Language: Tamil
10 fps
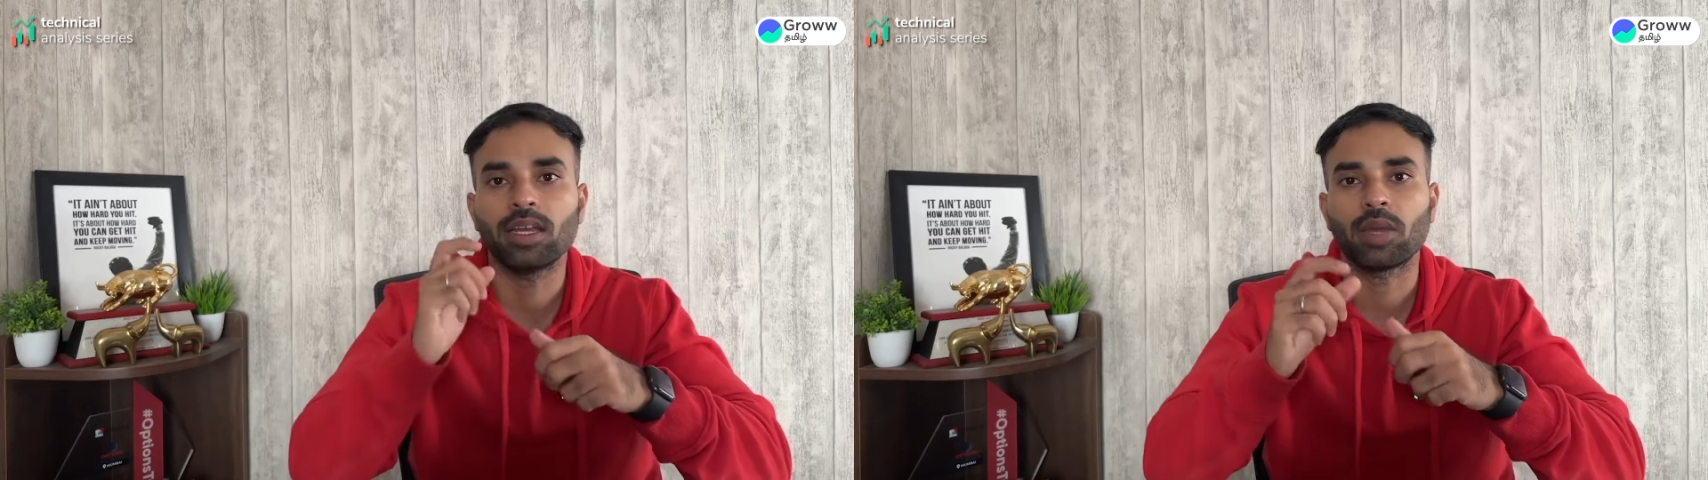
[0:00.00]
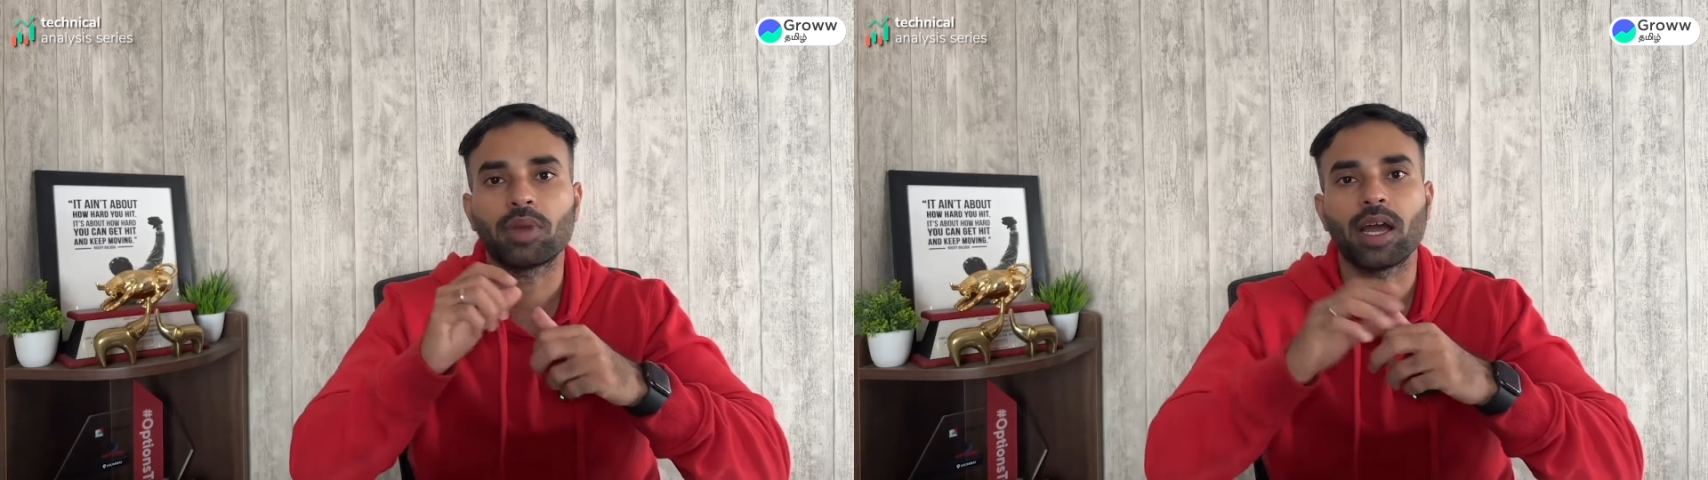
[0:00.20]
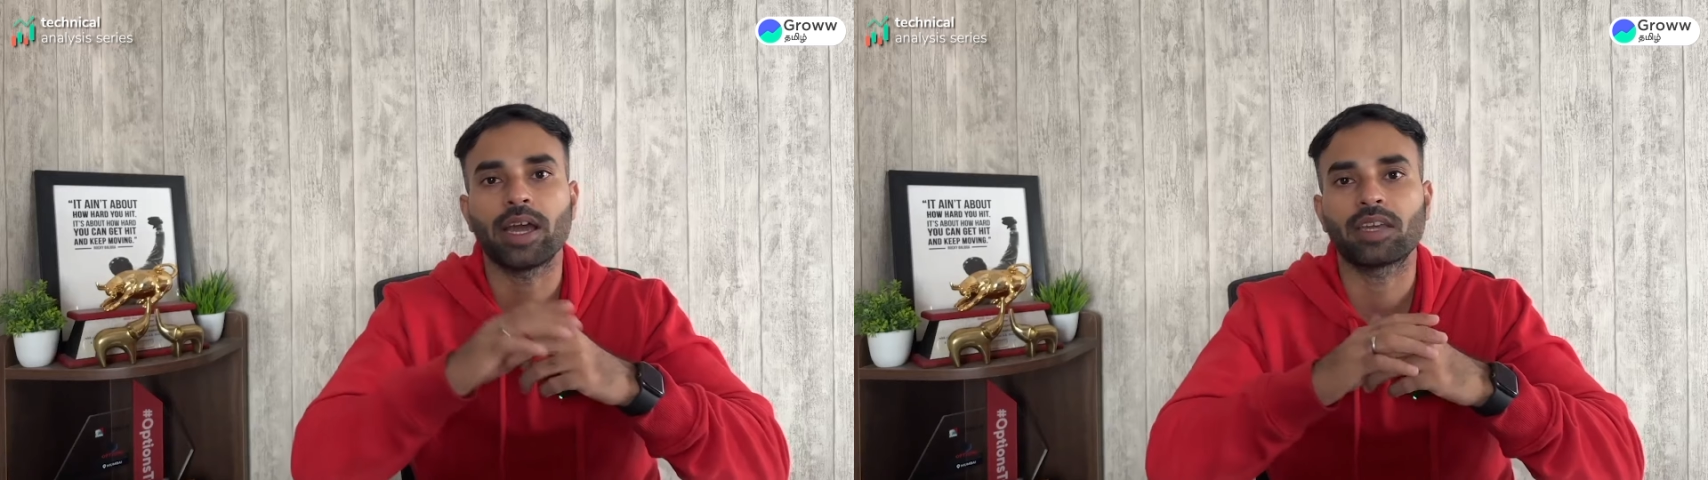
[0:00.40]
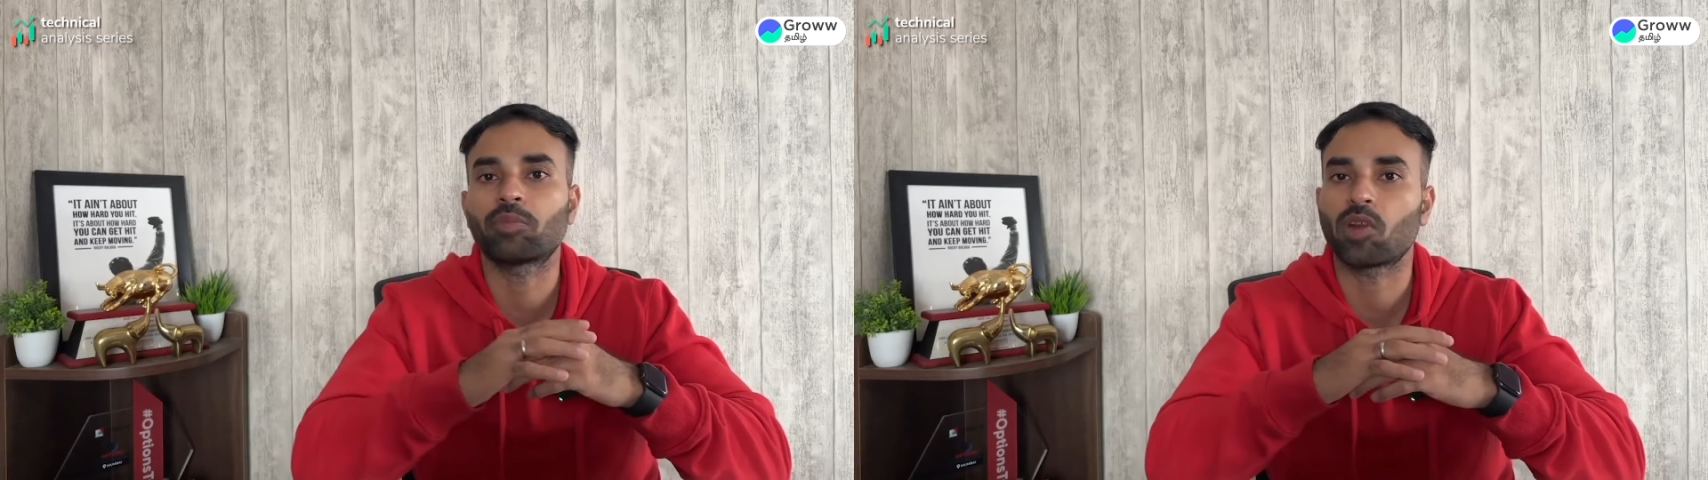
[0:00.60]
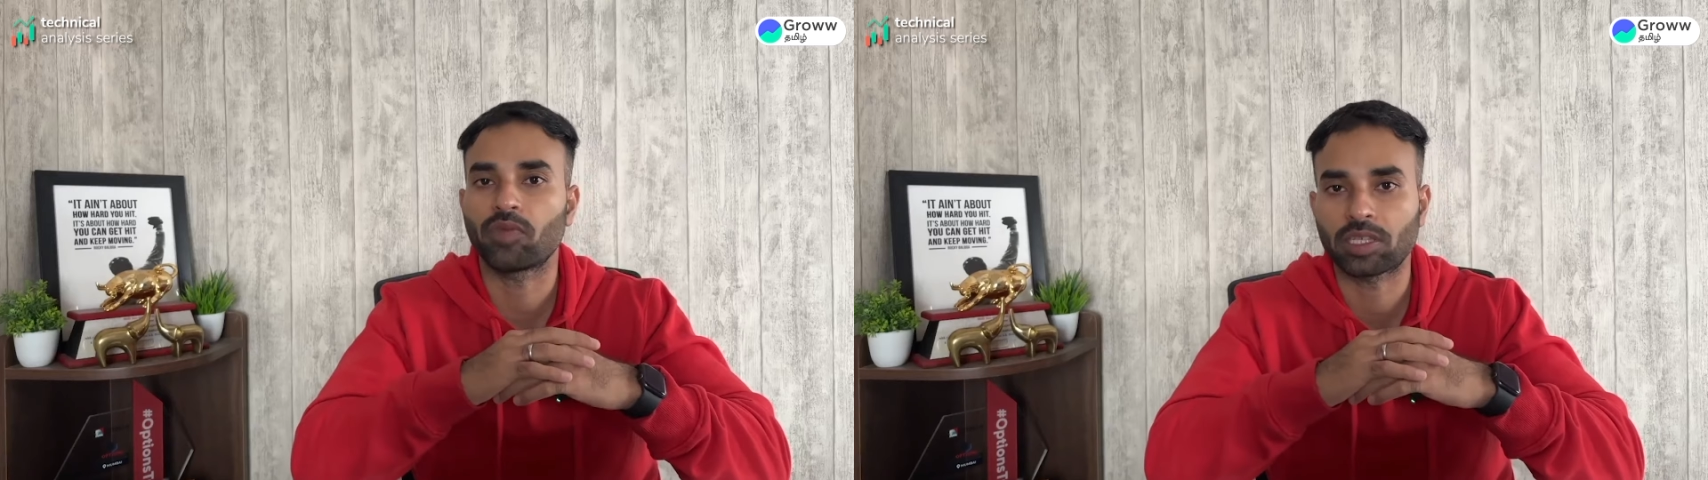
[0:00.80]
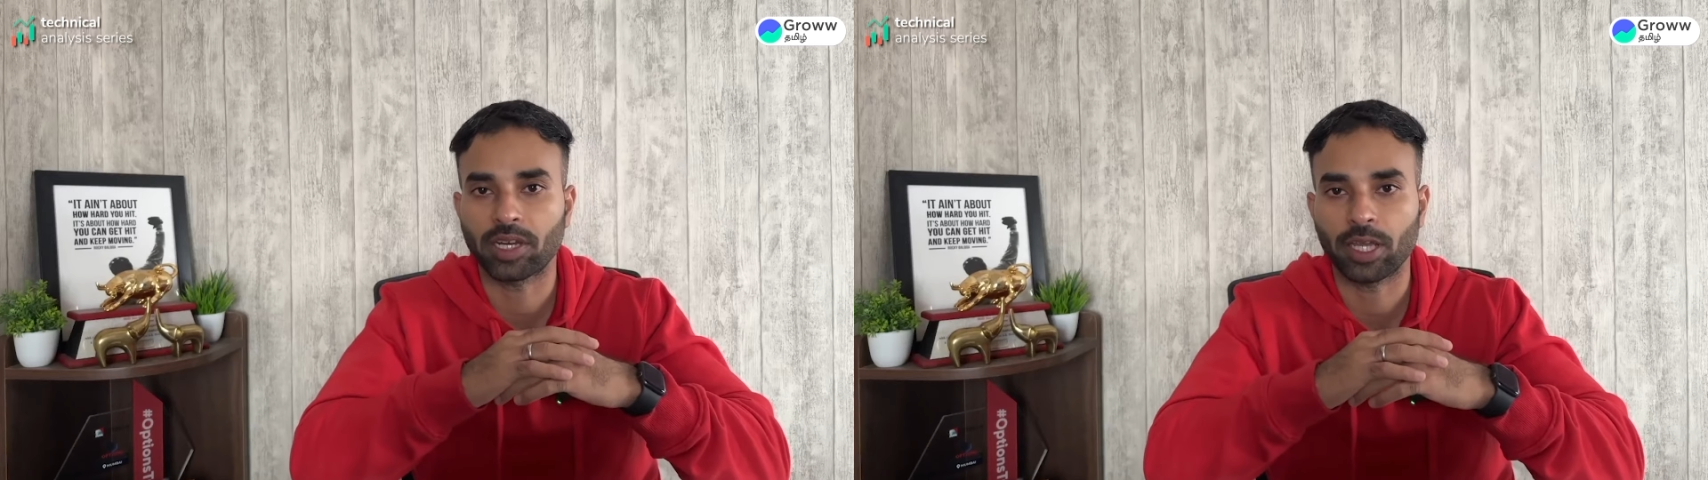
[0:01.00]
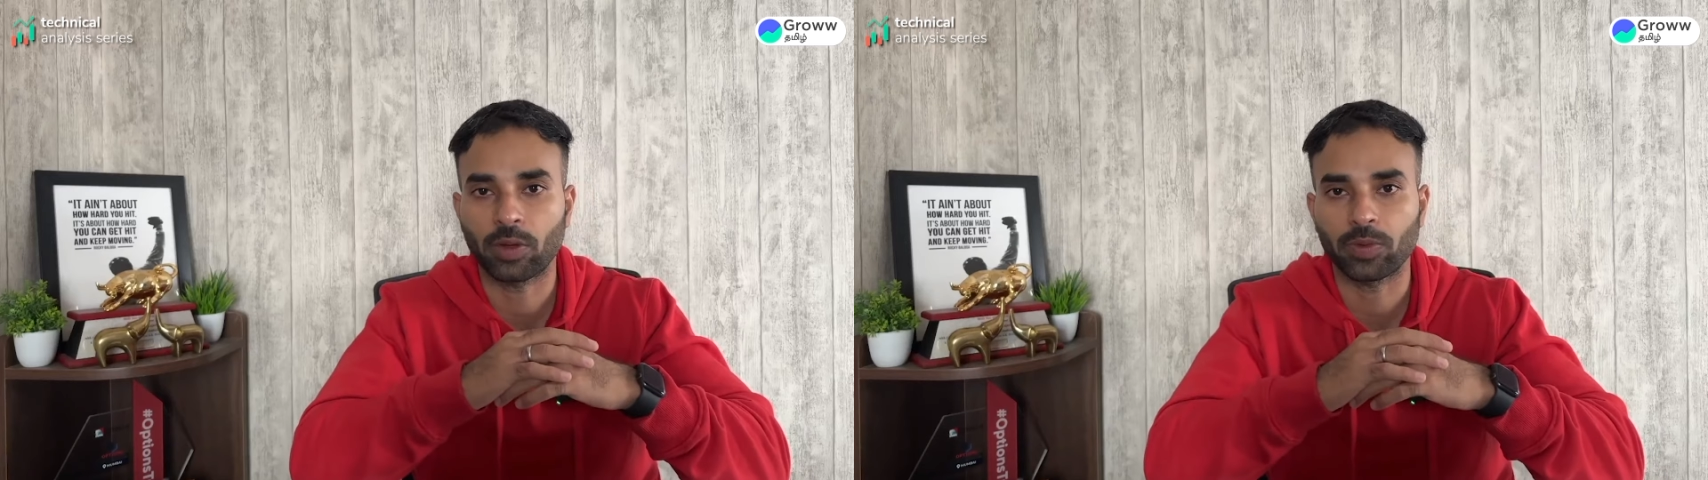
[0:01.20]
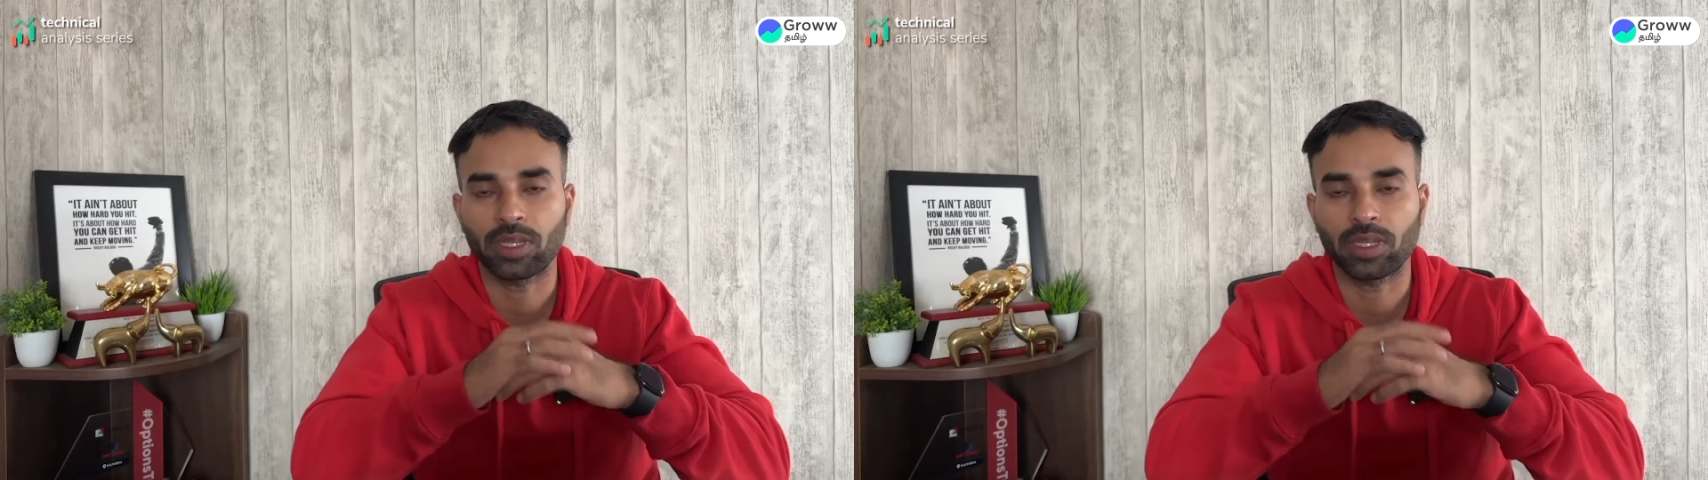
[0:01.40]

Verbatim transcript: நமக்கு ஹையர் ப்ராஃபிட்ஸ் கிடைக்கும்